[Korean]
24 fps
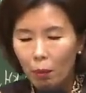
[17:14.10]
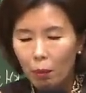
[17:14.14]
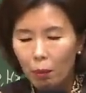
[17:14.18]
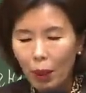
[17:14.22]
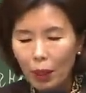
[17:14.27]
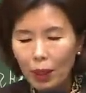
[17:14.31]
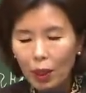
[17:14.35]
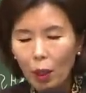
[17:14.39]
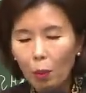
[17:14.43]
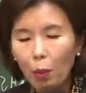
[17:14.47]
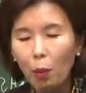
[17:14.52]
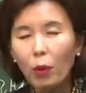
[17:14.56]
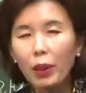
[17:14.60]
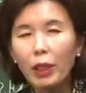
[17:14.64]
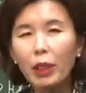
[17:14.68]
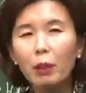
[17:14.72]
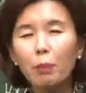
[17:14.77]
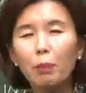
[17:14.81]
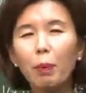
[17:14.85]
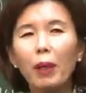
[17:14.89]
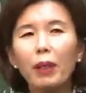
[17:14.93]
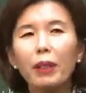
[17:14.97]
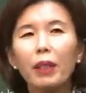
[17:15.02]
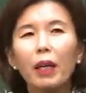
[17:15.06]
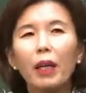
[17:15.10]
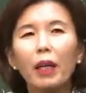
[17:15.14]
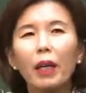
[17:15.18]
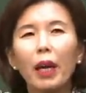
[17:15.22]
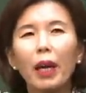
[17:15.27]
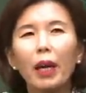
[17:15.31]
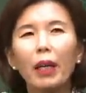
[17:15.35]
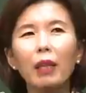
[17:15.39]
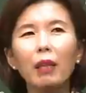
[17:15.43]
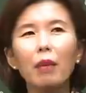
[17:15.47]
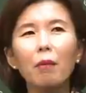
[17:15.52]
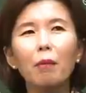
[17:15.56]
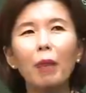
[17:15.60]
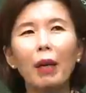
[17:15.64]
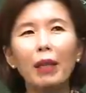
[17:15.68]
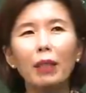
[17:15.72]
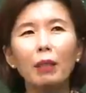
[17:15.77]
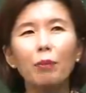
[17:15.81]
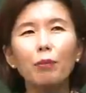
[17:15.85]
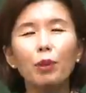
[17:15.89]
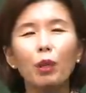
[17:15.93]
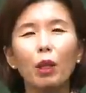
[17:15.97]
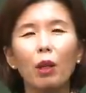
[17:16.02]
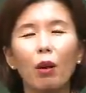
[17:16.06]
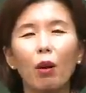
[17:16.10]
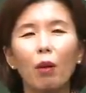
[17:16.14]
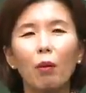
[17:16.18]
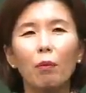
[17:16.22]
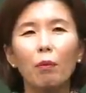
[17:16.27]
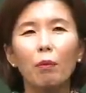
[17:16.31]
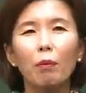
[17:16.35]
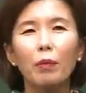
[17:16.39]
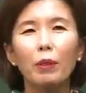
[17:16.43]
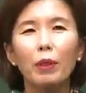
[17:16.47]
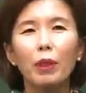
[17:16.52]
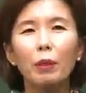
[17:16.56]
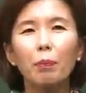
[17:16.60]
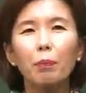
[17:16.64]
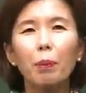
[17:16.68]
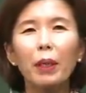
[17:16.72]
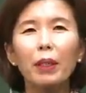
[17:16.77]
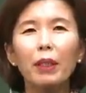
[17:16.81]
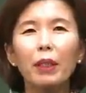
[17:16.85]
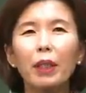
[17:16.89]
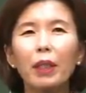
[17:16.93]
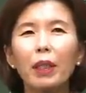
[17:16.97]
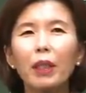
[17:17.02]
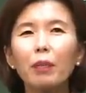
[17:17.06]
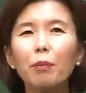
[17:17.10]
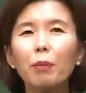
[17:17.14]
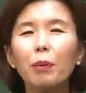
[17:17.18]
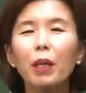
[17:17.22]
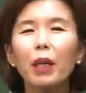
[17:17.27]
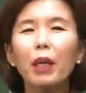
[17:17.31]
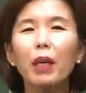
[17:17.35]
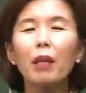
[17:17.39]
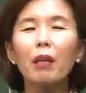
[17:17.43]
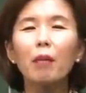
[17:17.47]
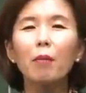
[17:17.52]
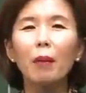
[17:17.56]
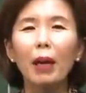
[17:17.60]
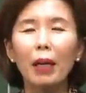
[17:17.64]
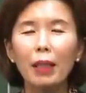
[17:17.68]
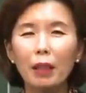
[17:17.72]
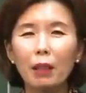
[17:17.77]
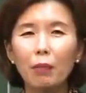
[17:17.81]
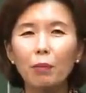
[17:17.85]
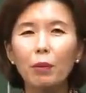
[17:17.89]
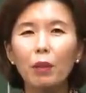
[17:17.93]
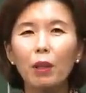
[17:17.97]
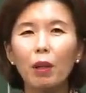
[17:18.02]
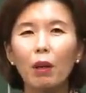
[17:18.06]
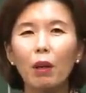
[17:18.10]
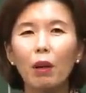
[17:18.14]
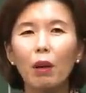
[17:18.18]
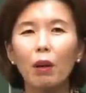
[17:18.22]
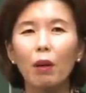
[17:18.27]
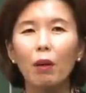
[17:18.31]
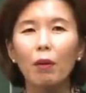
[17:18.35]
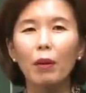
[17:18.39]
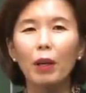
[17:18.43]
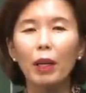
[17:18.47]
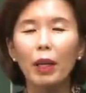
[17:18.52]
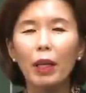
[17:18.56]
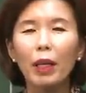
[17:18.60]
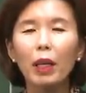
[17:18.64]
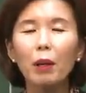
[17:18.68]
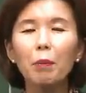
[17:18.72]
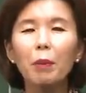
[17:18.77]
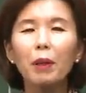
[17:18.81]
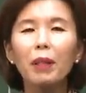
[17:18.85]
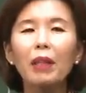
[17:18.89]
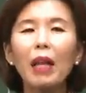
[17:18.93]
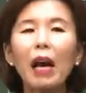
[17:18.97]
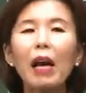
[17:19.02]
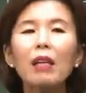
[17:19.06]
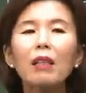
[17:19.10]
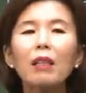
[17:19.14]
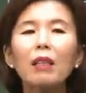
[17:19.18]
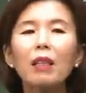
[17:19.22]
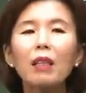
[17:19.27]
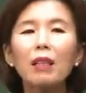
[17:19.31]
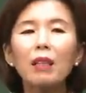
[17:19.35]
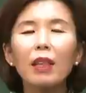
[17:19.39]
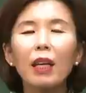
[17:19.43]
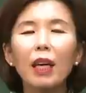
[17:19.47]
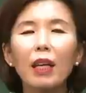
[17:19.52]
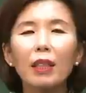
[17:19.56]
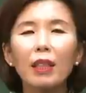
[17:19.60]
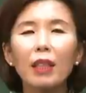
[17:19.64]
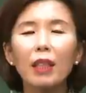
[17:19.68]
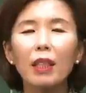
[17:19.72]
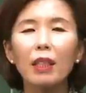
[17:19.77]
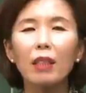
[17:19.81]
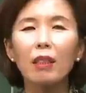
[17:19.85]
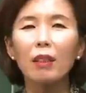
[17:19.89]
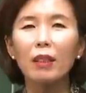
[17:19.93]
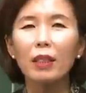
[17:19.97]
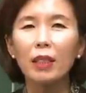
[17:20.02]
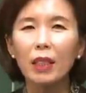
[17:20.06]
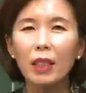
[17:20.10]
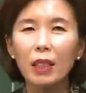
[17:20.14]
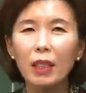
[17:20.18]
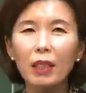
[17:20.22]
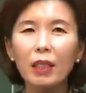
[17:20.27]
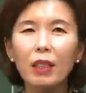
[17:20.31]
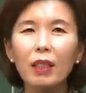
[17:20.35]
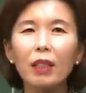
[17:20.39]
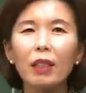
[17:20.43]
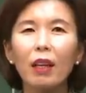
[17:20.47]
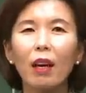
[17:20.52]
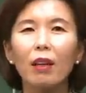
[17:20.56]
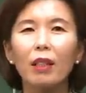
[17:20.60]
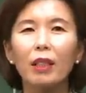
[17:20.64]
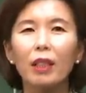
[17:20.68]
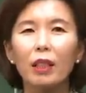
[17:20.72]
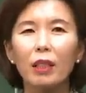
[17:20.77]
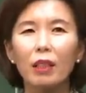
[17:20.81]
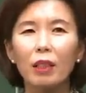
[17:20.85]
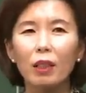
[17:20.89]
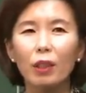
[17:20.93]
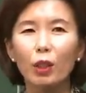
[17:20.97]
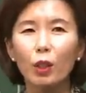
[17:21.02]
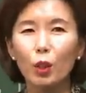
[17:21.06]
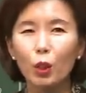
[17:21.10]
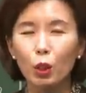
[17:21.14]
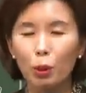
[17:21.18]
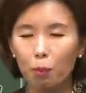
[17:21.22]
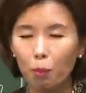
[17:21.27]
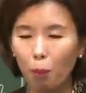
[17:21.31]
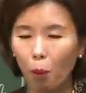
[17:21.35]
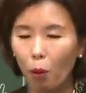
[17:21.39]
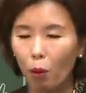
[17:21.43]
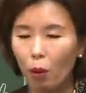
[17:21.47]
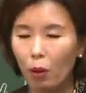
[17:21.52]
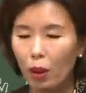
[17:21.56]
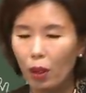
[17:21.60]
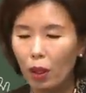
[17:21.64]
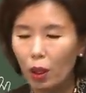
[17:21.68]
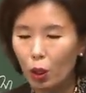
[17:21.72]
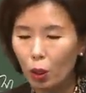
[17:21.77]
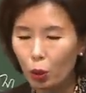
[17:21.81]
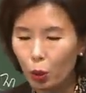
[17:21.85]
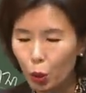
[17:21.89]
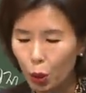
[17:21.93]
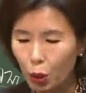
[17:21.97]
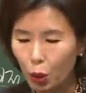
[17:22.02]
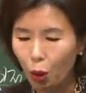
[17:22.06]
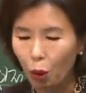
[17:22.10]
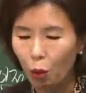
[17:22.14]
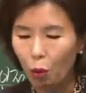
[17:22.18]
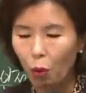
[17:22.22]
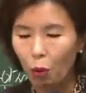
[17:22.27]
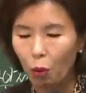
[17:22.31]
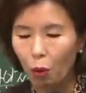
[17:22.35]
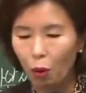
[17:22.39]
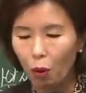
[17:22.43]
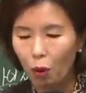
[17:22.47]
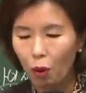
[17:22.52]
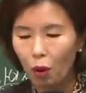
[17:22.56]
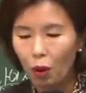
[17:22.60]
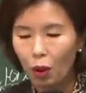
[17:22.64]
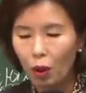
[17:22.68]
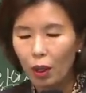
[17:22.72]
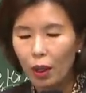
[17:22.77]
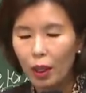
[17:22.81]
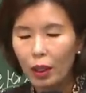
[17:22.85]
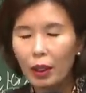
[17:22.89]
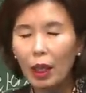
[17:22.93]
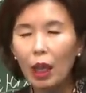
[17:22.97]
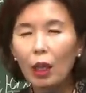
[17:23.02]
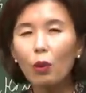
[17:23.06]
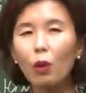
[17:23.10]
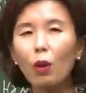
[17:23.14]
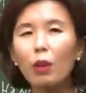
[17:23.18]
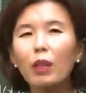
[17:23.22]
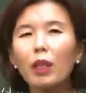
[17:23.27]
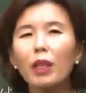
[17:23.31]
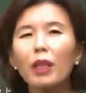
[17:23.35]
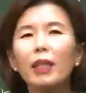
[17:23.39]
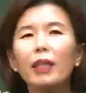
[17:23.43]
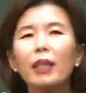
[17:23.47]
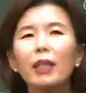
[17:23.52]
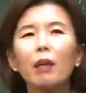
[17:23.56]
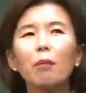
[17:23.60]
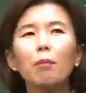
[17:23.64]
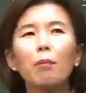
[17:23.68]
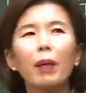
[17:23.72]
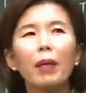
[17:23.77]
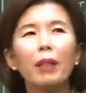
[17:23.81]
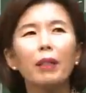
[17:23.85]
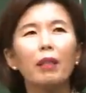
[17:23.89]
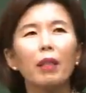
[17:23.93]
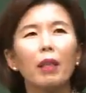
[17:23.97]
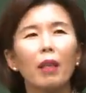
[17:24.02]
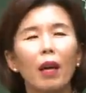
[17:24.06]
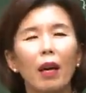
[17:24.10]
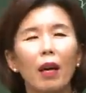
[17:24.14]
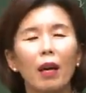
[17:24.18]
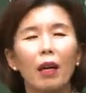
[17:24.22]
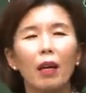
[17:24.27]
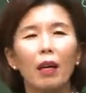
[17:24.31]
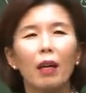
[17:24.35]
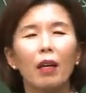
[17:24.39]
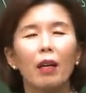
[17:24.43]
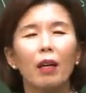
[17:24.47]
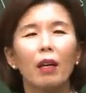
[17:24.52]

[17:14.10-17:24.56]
마태복음 28장에 있는 말씀처럼 18절에 20절에 있는 말씀처럼 이미 땅 끝까지 이르러 증인되어지는 그 축복을 주셨고 사도행전 1장 8절에